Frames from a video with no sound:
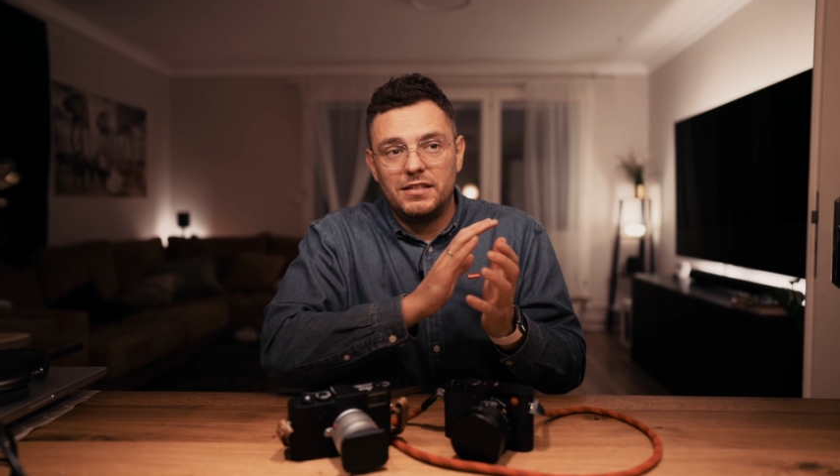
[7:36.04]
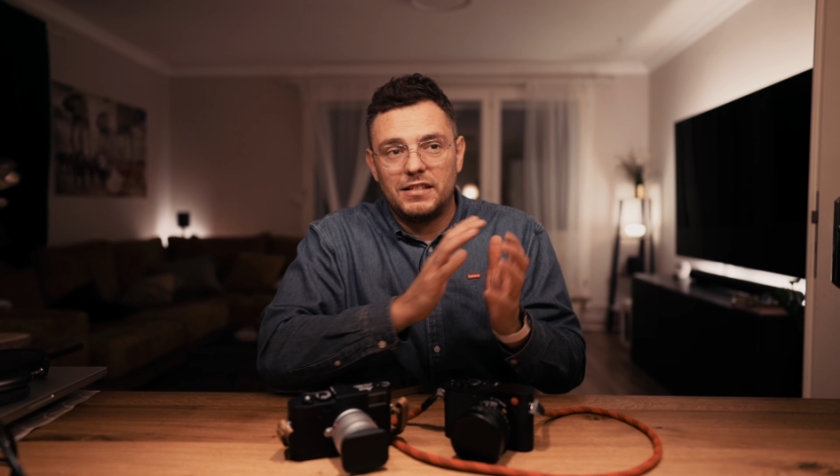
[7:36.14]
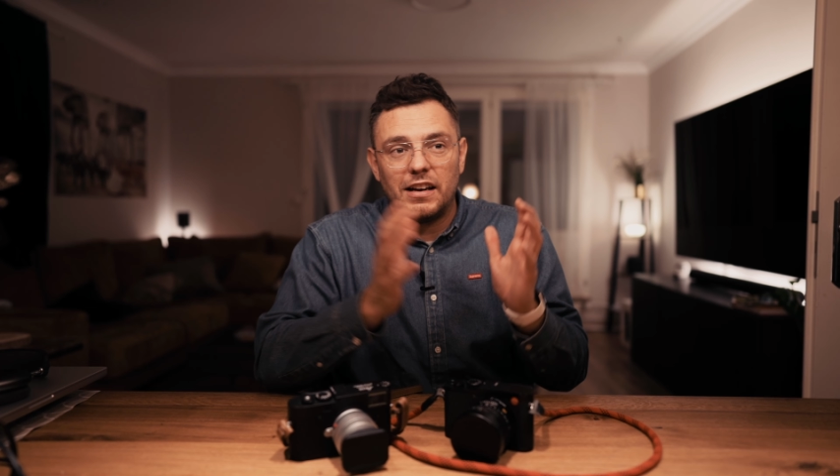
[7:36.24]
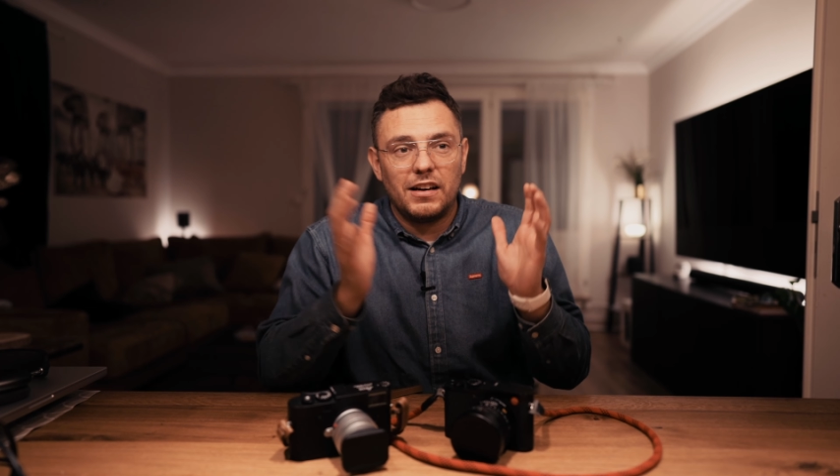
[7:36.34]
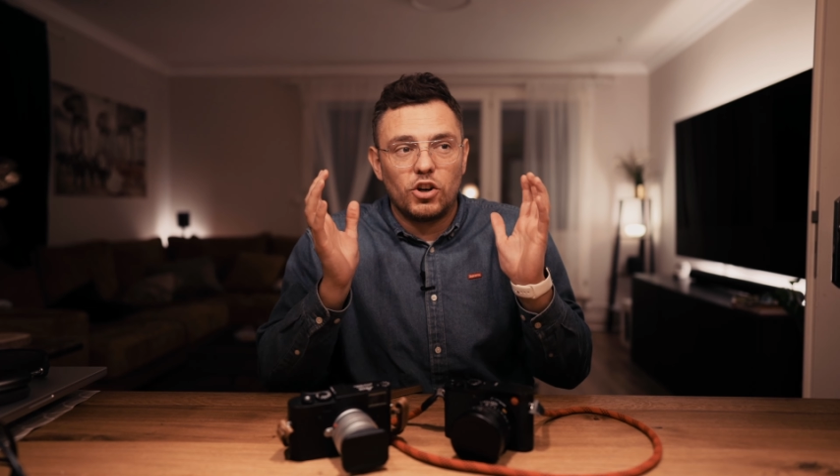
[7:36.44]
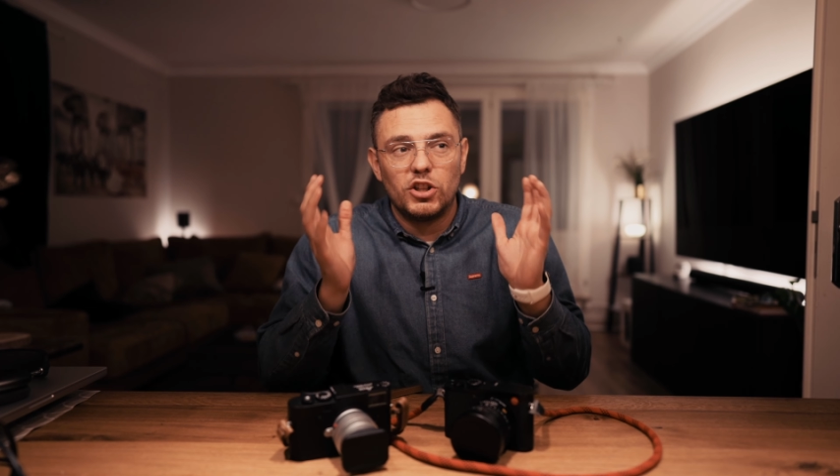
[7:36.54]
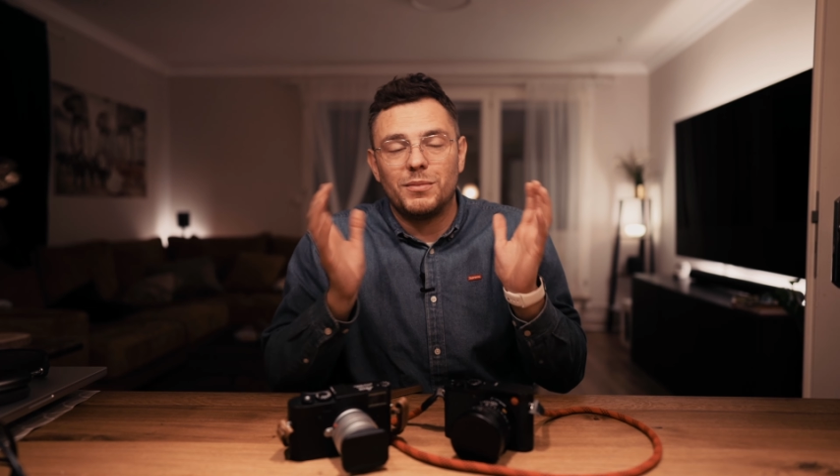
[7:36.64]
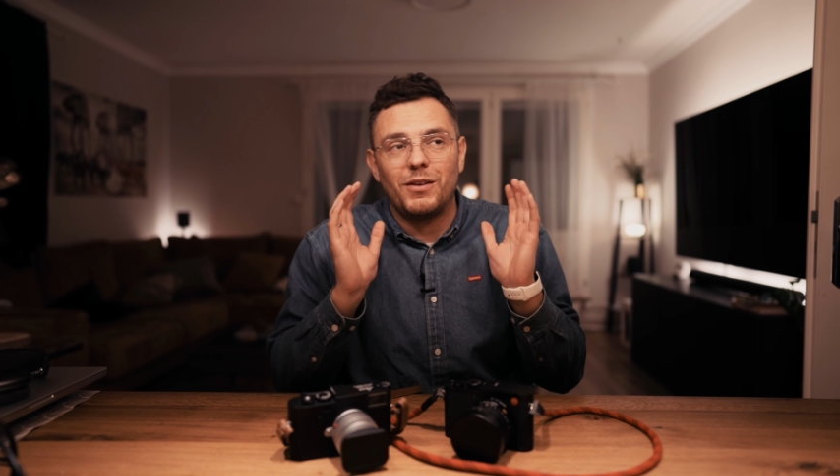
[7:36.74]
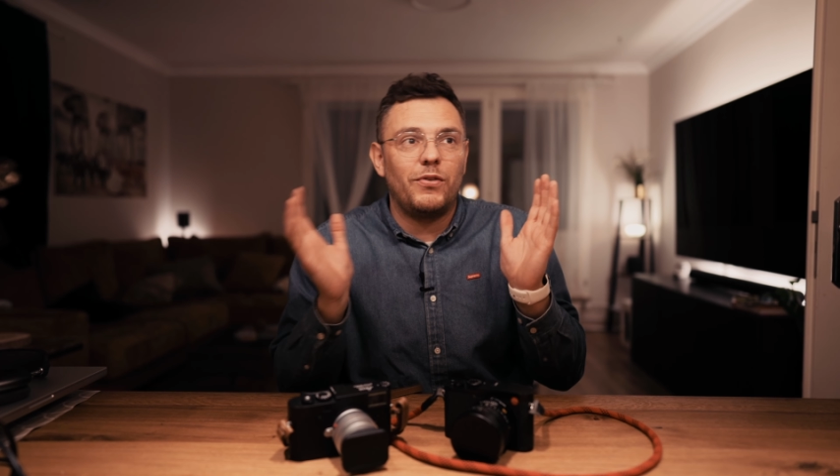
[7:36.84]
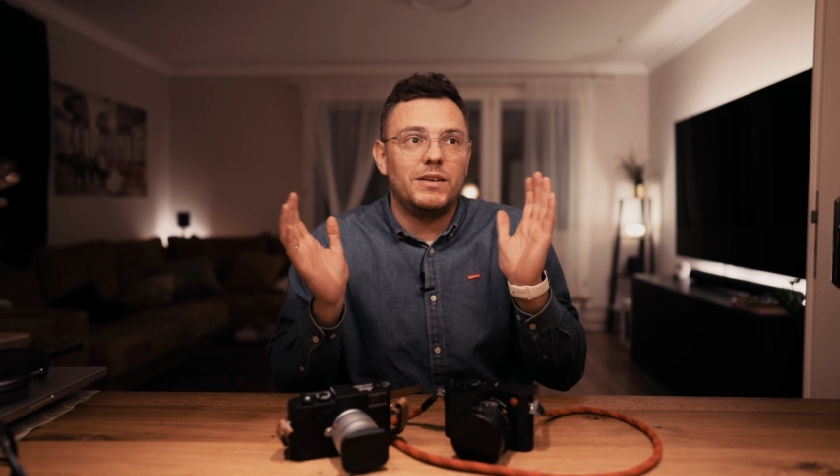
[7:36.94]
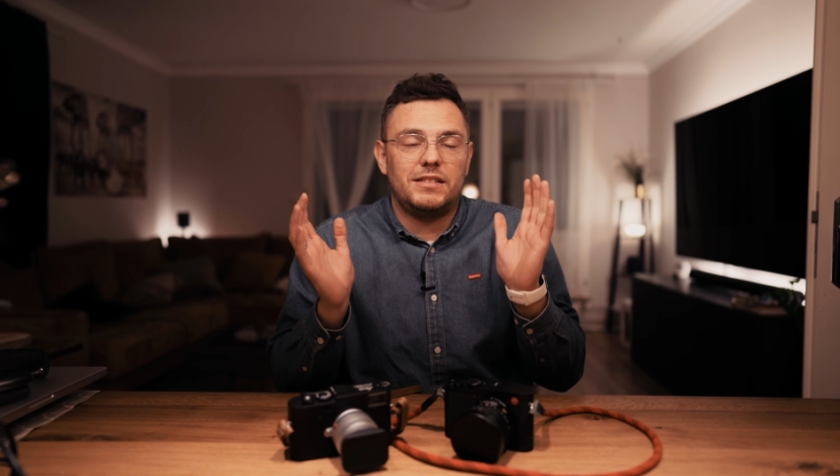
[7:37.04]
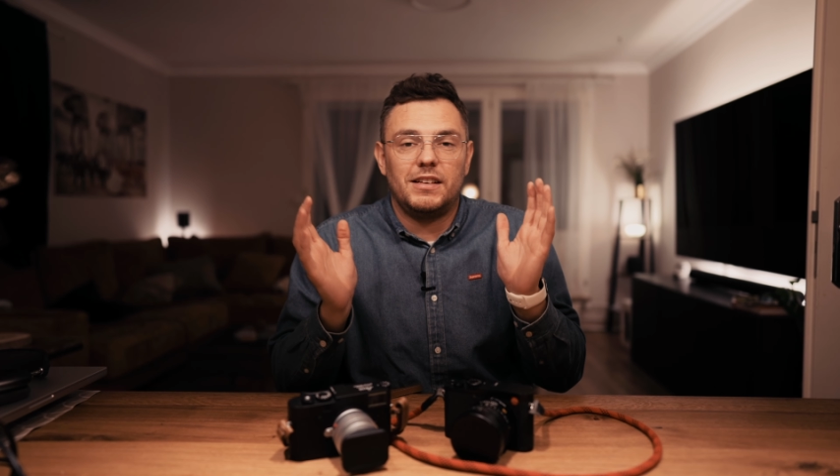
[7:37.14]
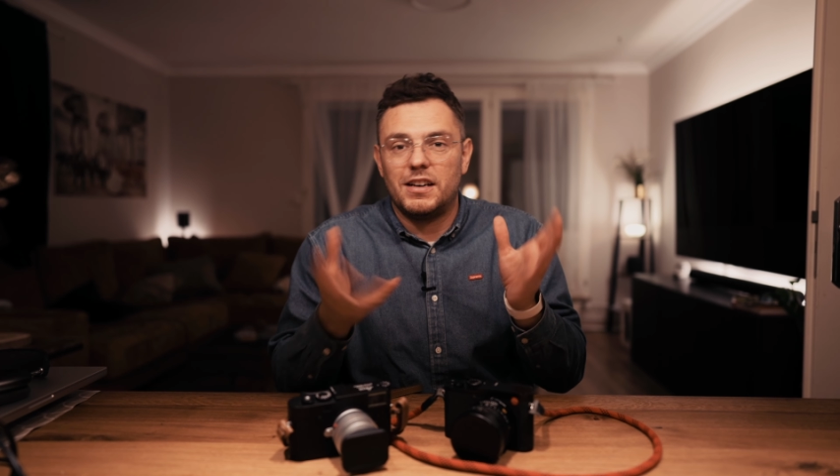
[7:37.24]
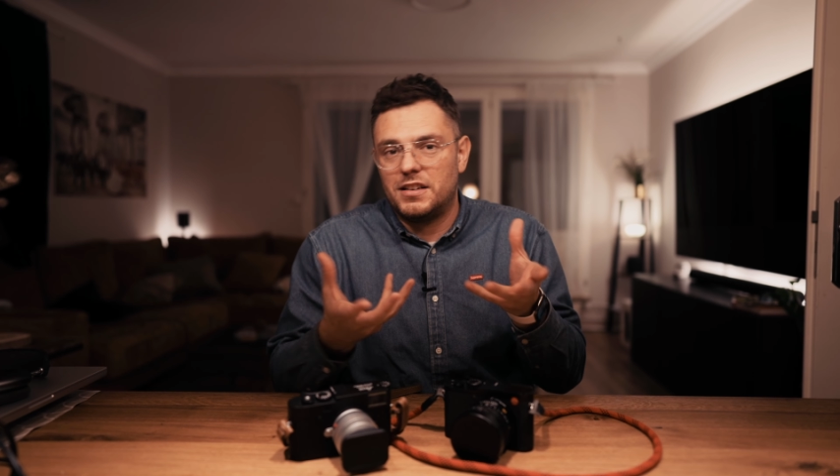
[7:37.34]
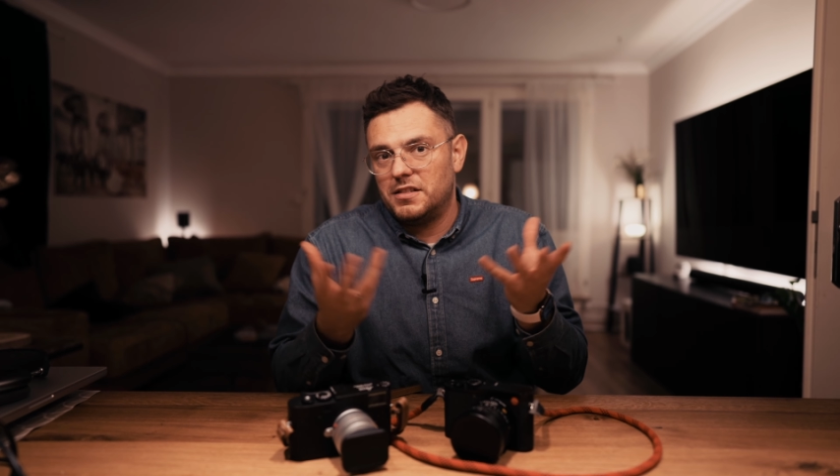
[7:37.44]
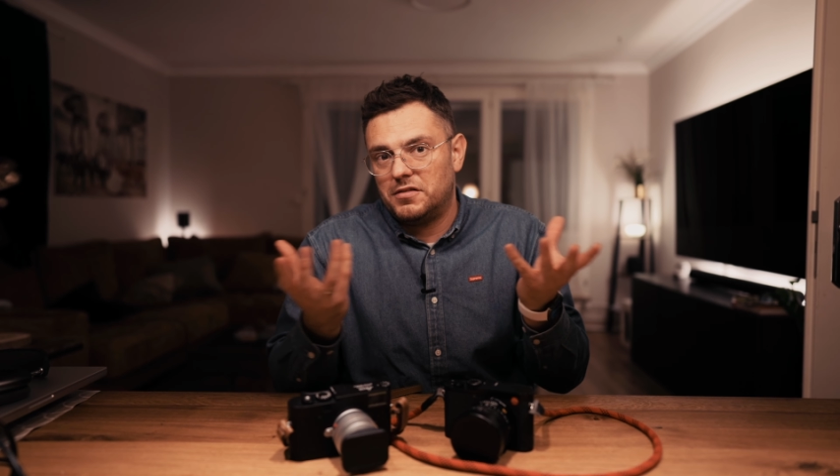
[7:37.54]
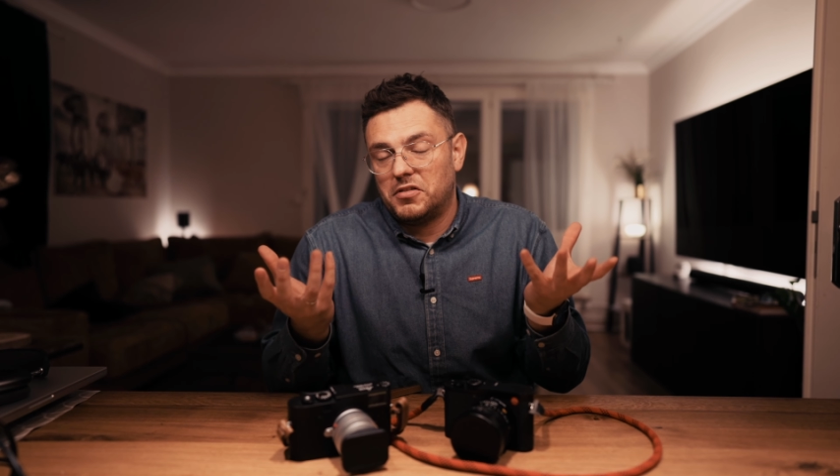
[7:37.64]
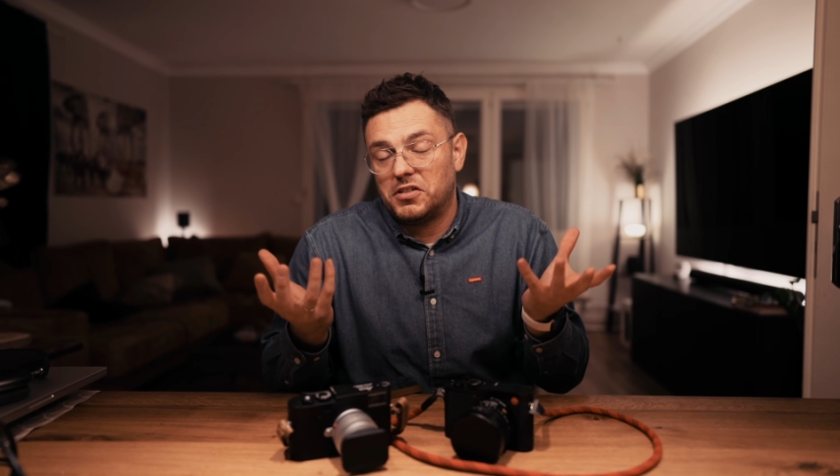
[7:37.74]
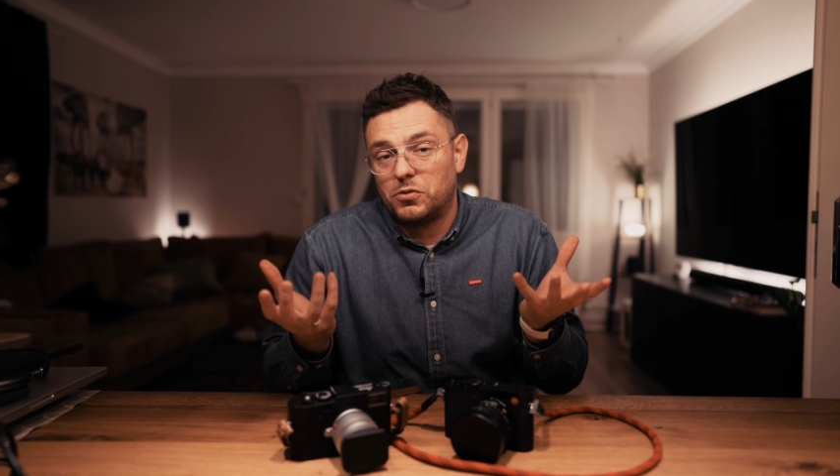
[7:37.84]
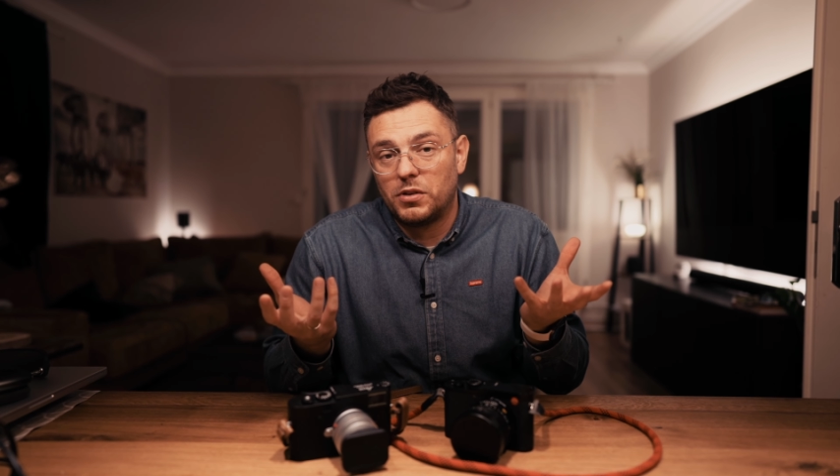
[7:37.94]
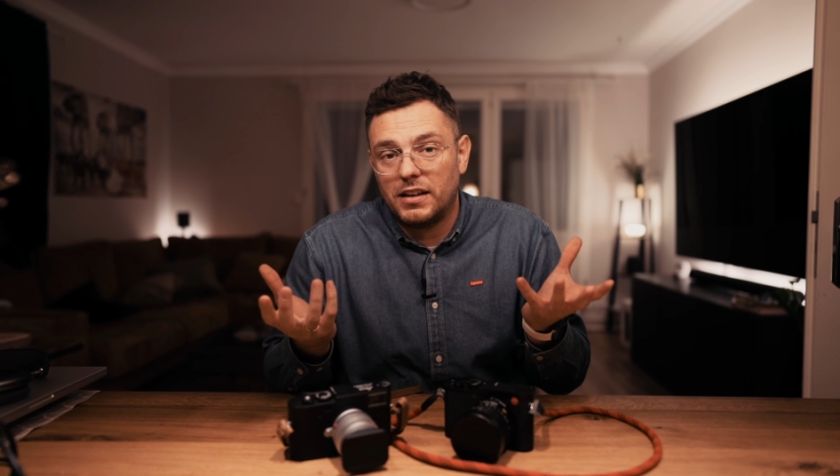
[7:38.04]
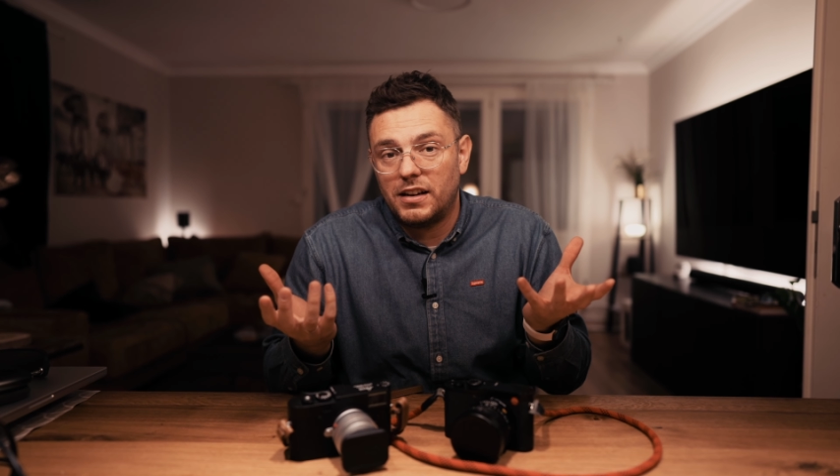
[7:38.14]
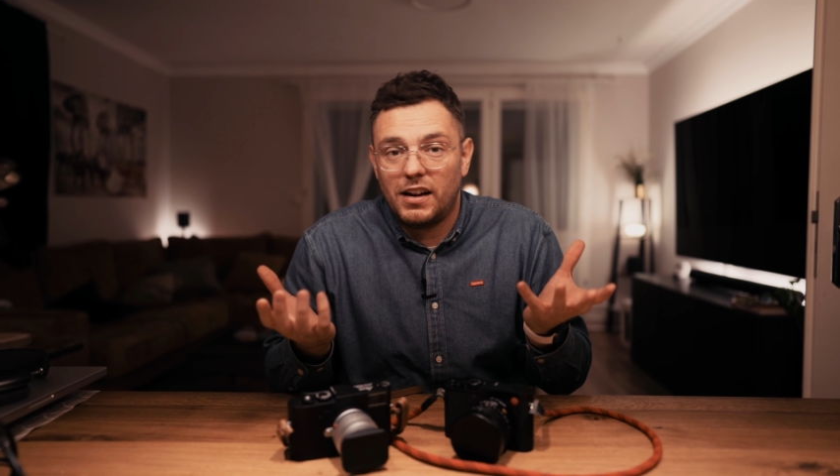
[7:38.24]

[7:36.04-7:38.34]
da könnte man fast sagen, das ist so ein kleiner